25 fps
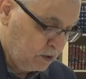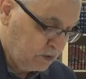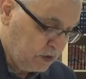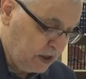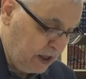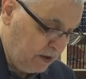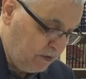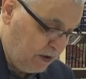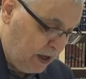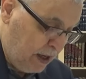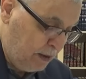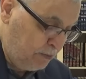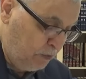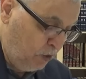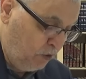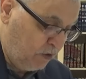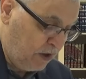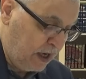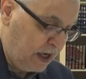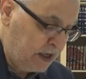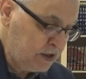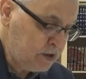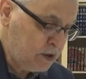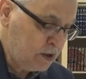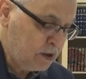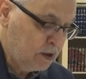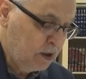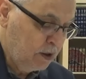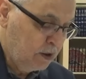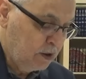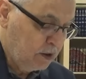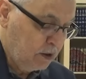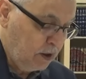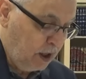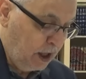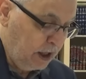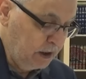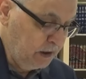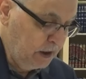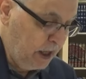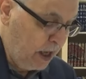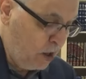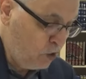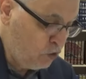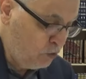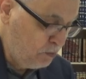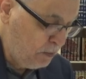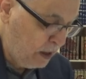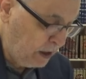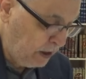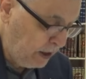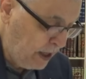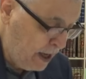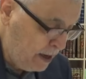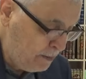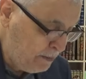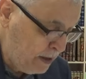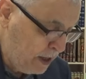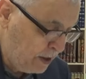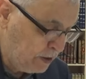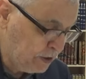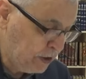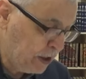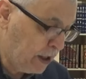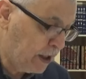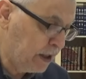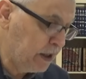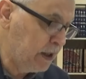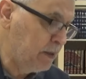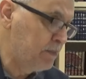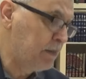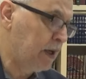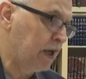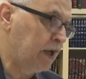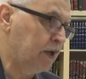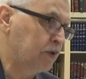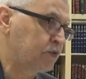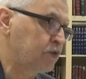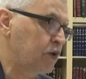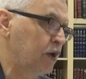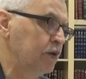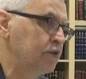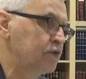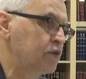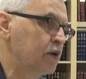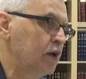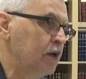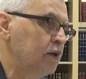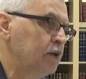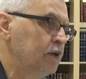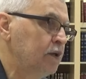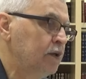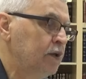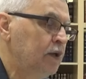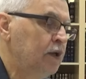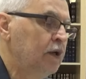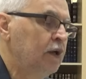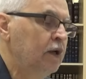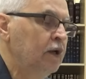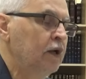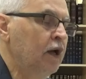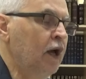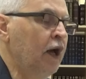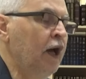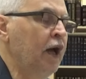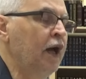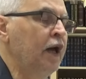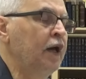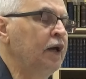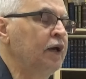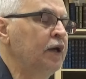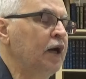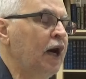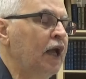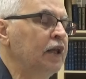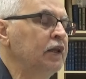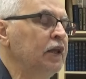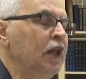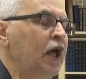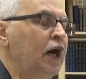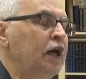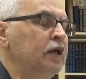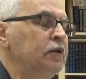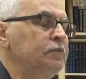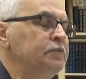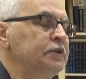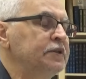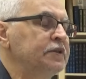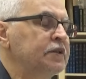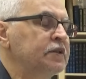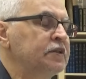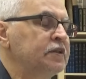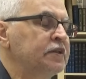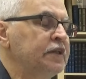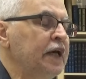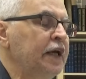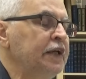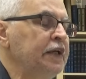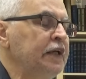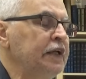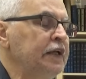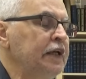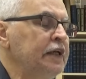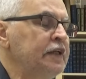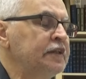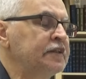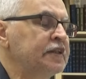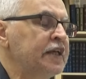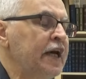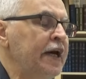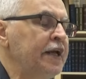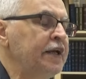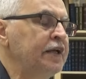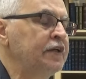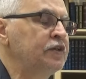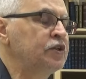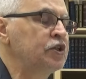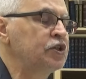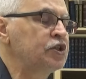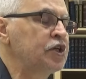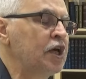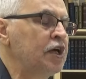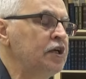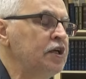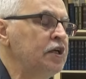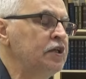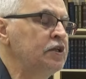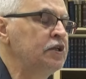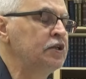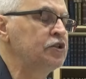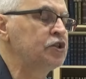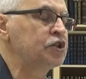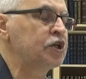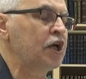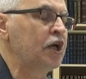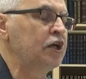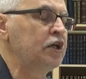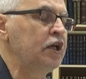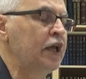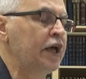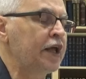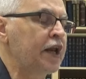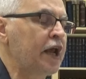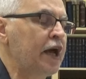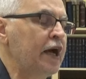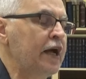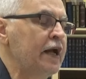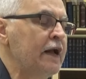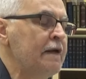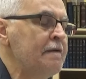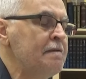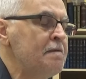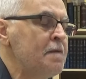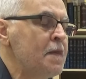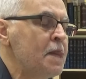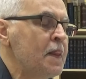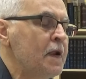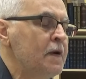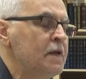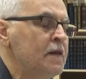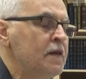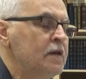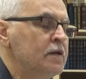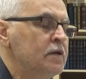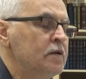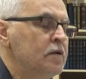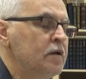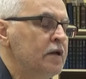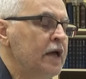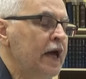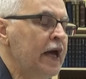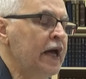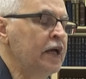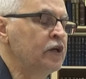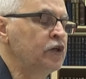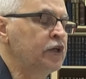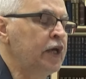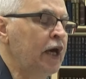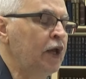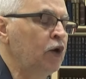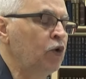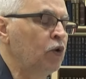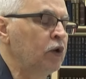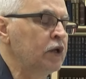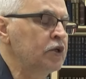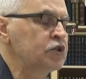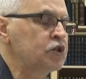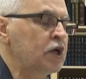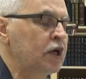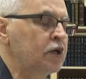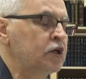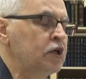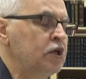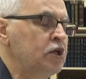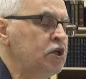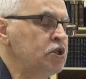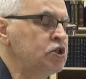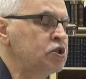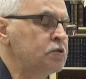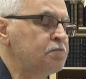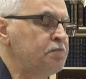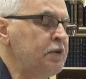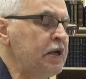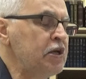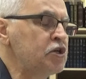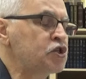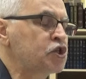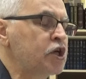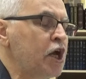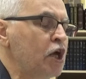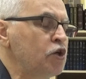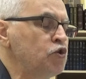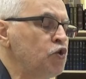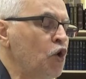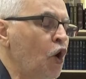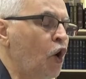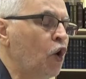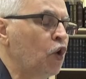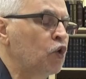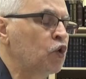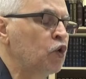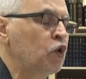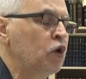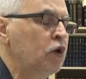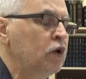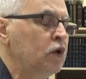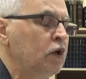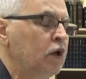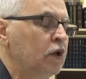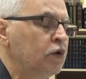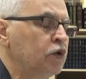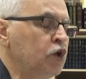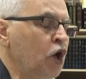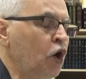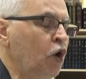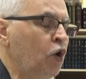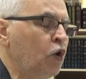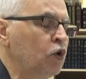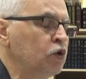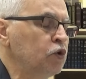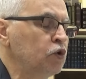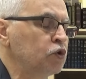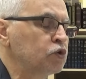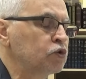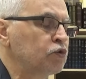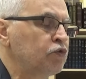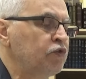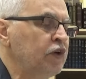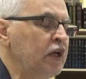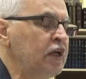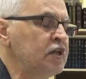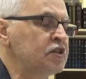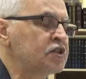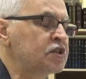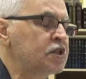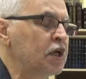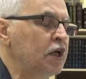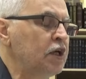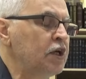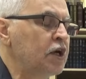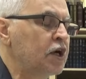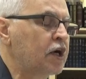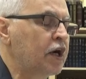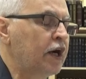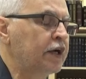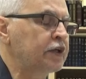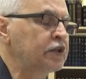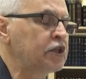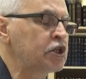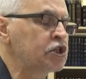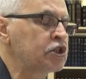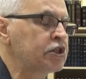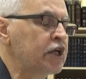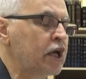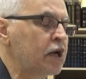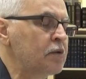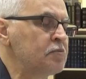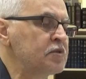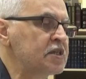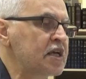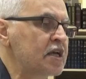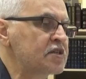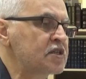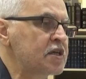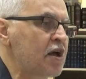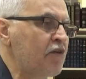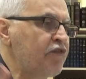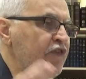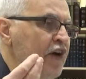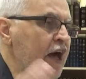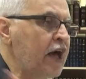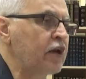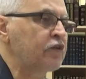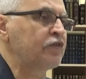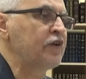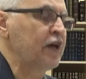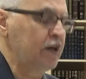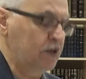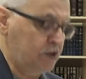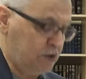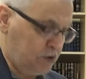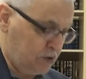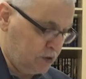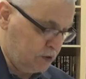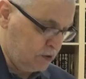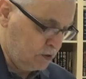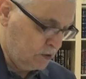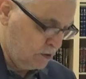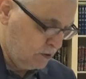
Devamı var. Allahümme la mani alima atayte Ey Allah'ımız senin ihsan edeceğin şeylere engel olacak hiçbir şey yok. Ne olur Filistinli kardeşlerimize zafer ver.